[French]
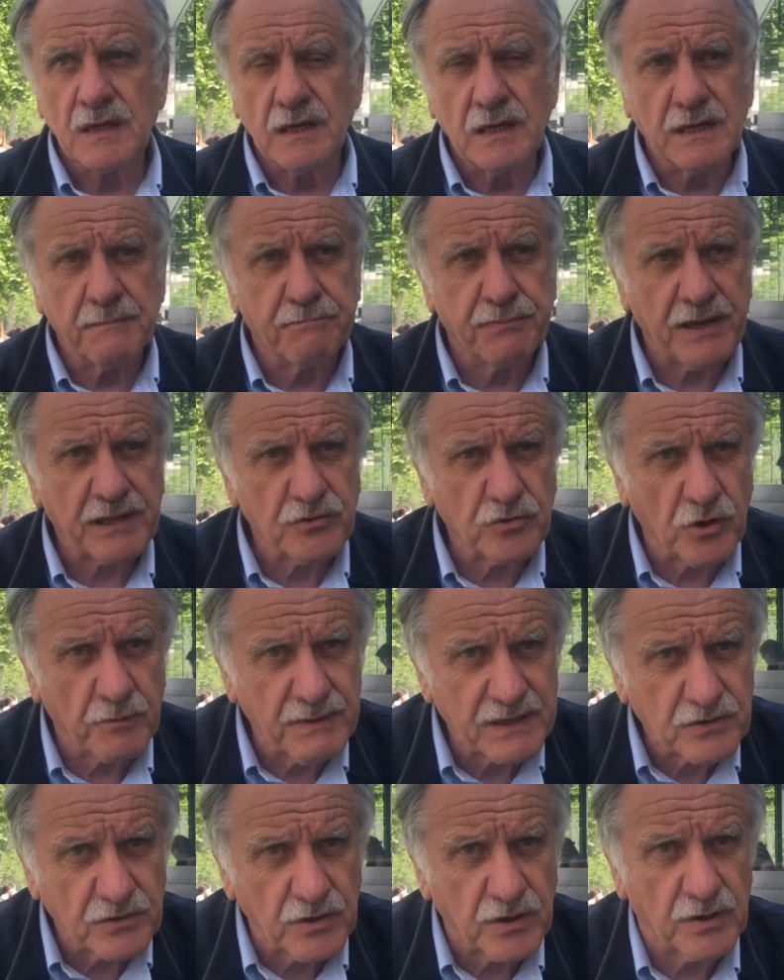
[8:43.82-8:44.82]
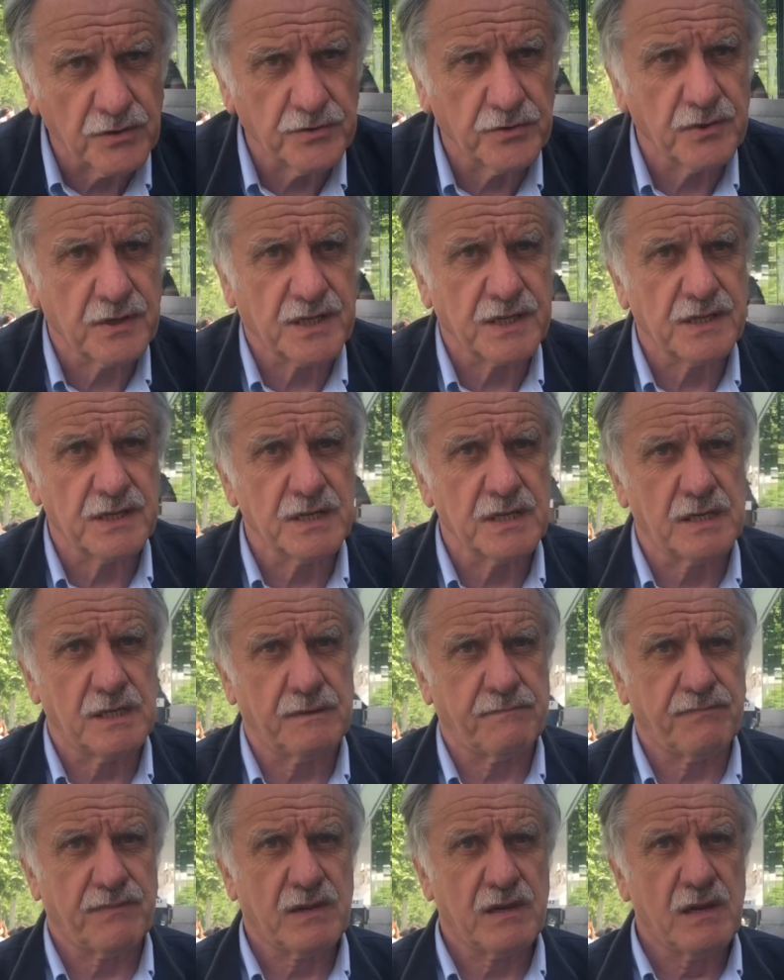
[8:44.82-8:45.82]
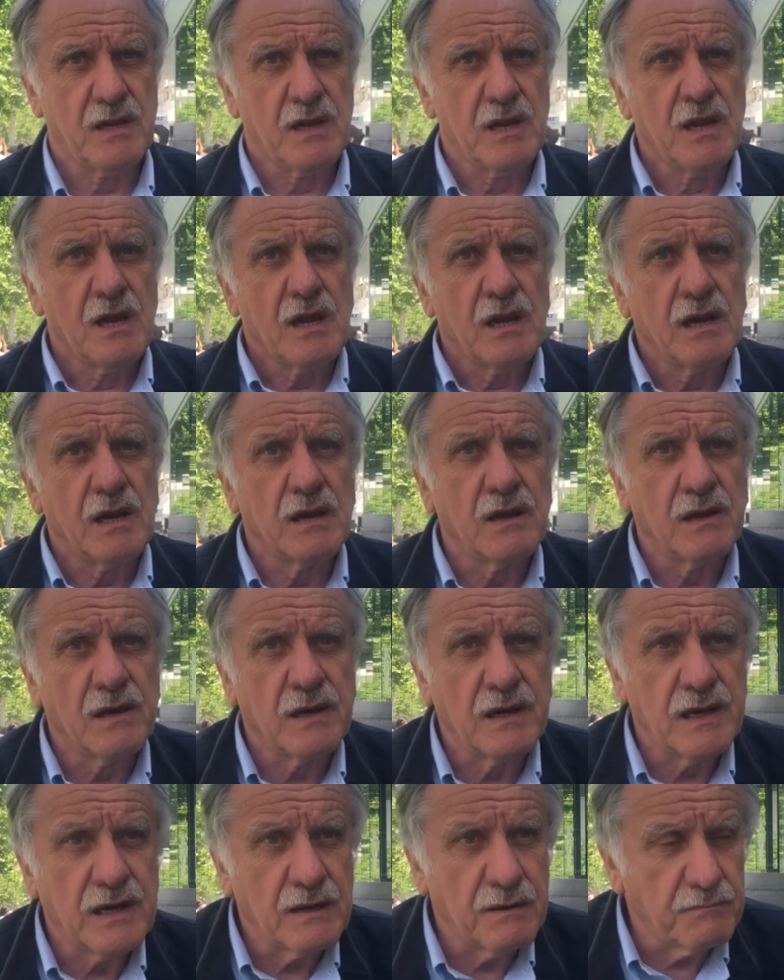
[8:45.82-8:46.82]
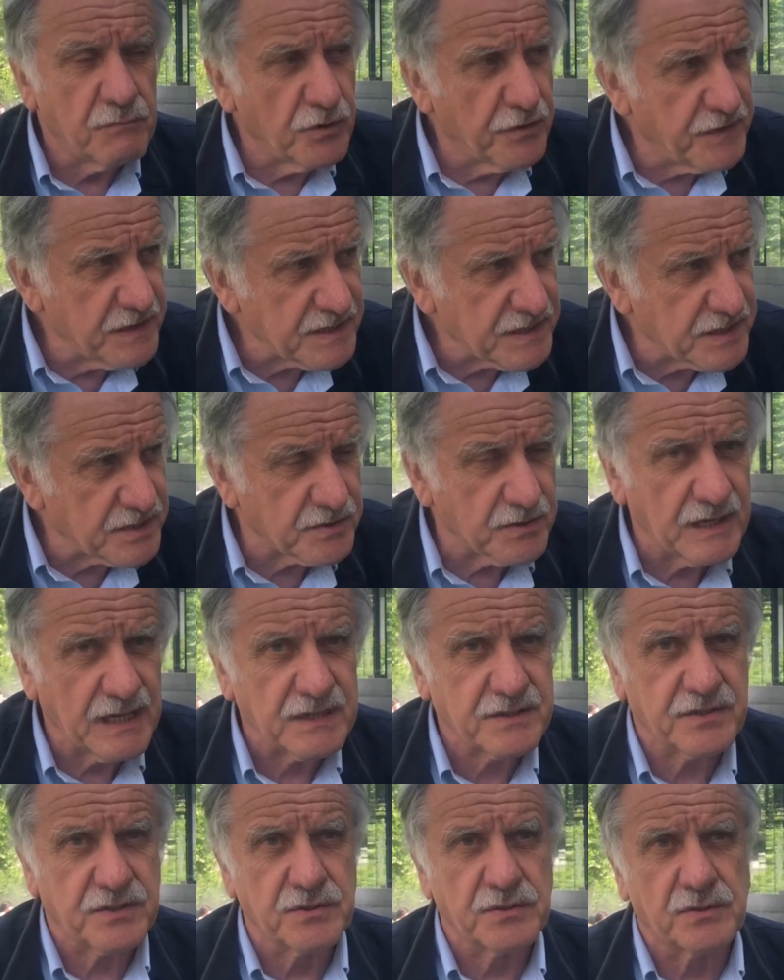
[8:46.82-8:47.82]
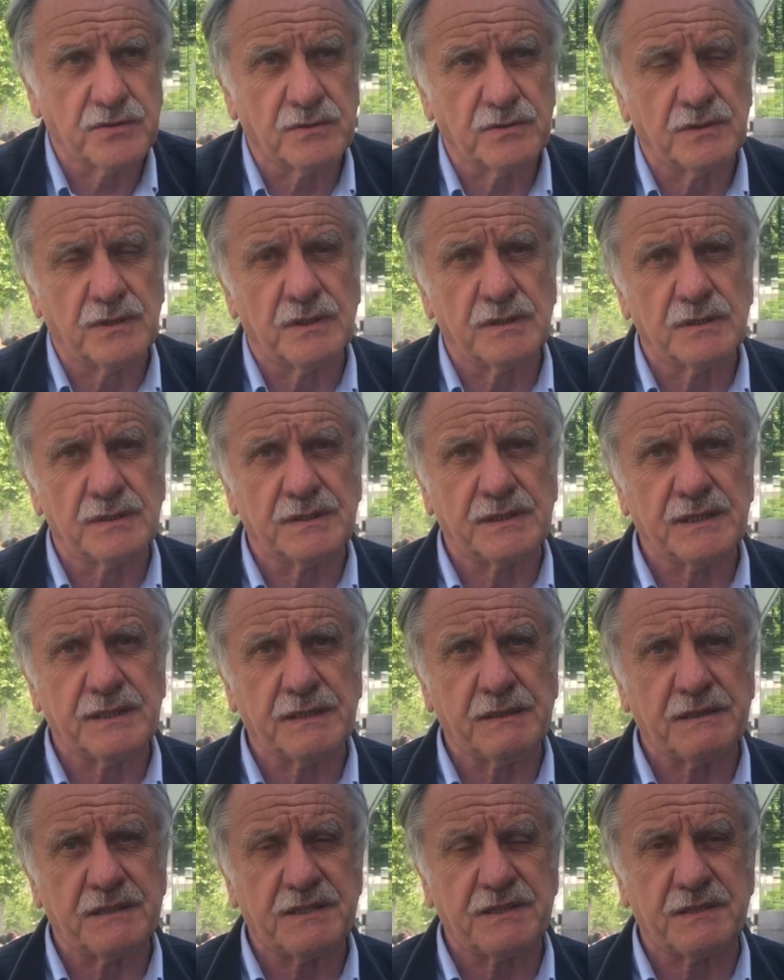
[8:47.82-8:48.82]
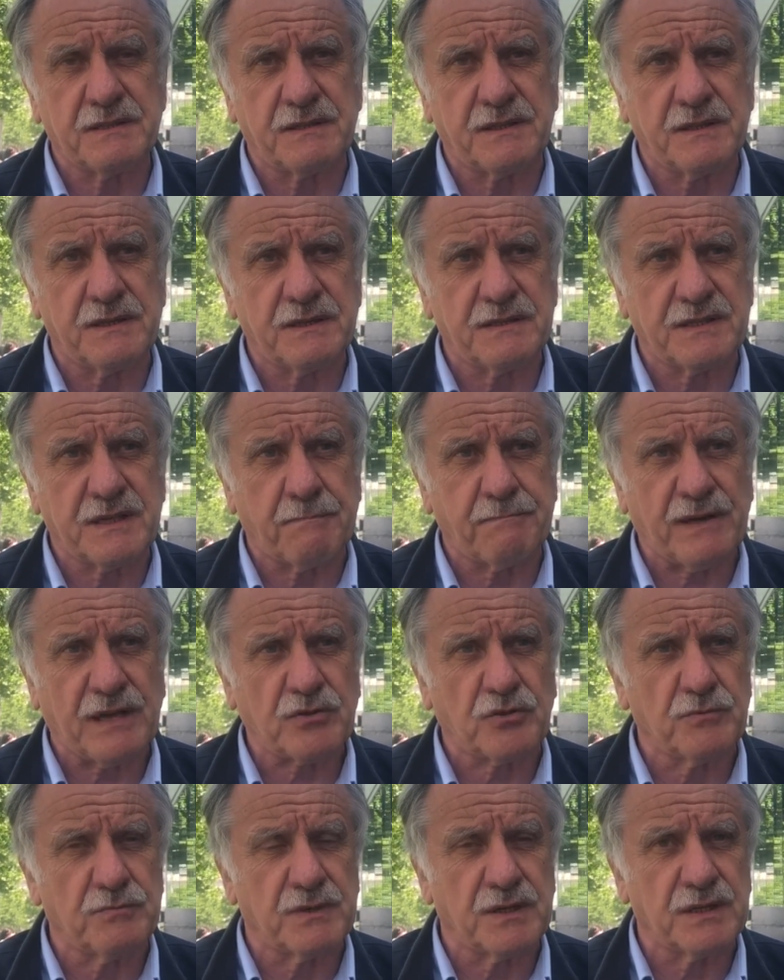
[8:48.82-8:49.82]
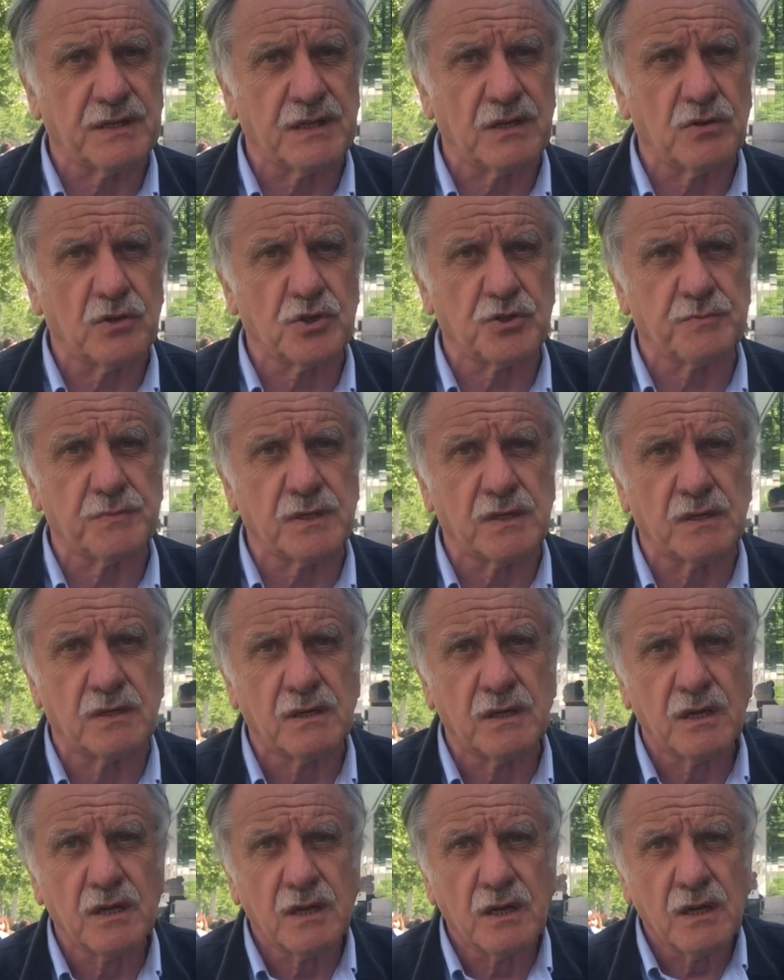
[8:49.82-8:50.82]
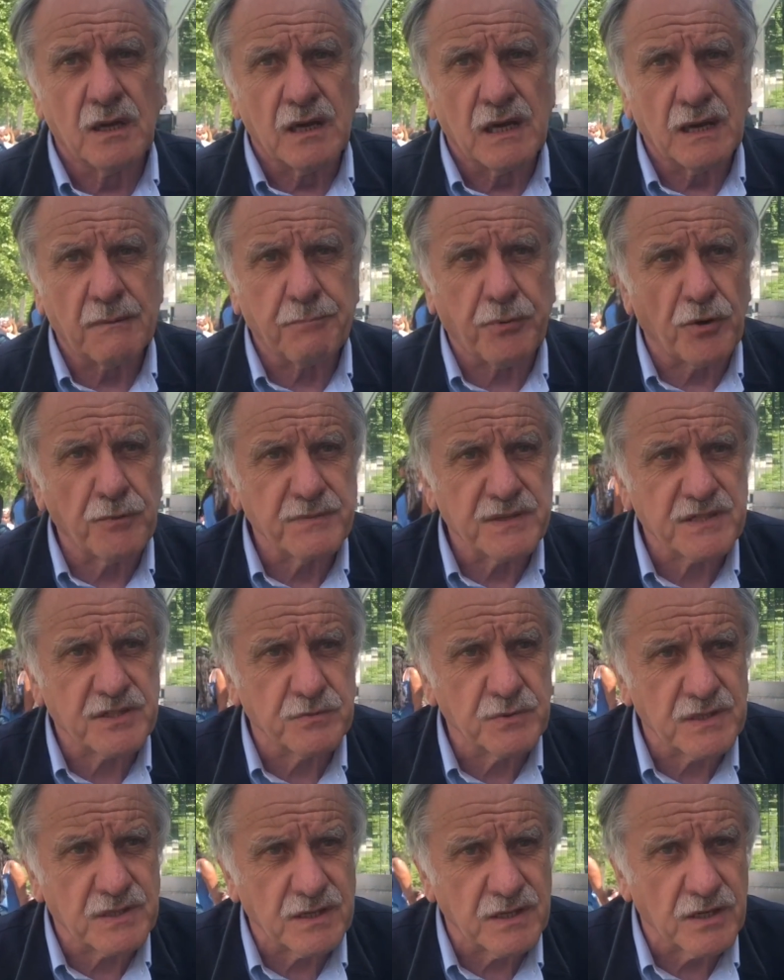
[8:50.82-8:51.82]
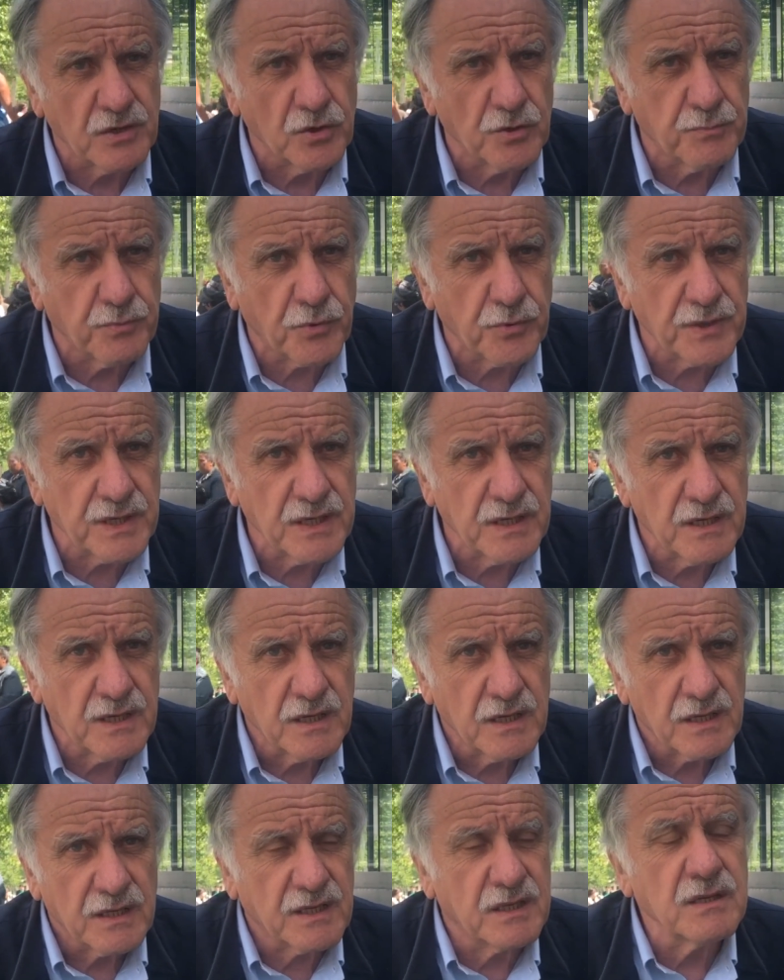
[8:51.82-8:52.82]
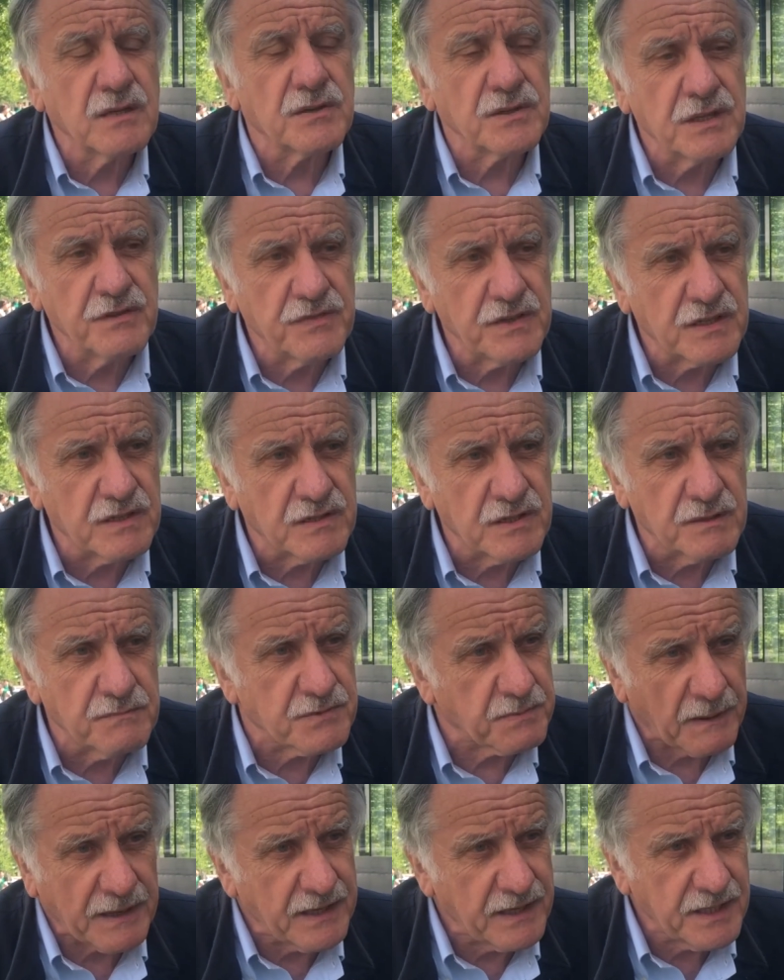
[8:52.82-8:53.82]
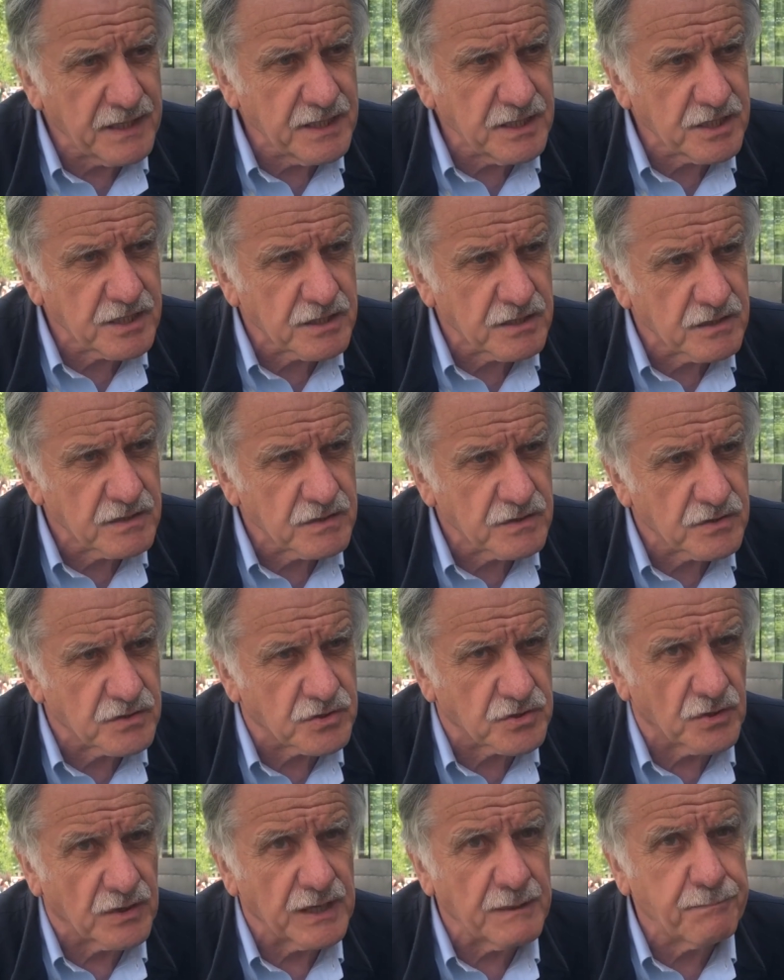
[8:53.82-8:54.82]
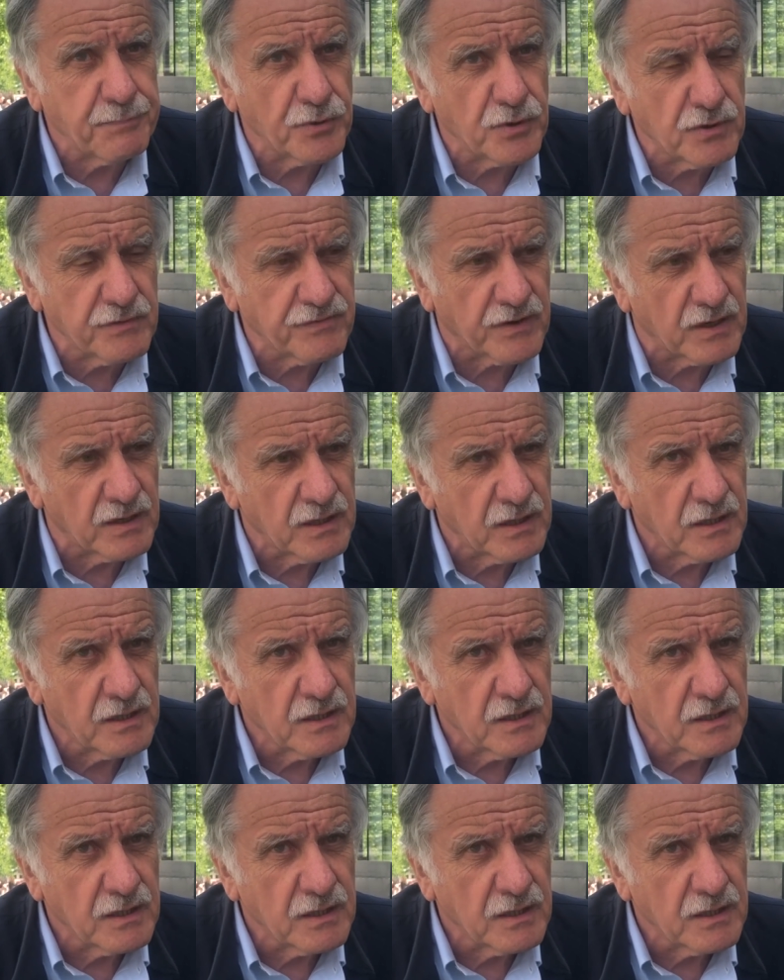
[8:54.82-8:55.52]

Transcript: les perturbateurs endocriniens, euh, la mauvaise isolation euh, des, appartements et des logements, la promiscuité et le bruit. Qui en est victime Ce pas les riches, ce sont les pauvres.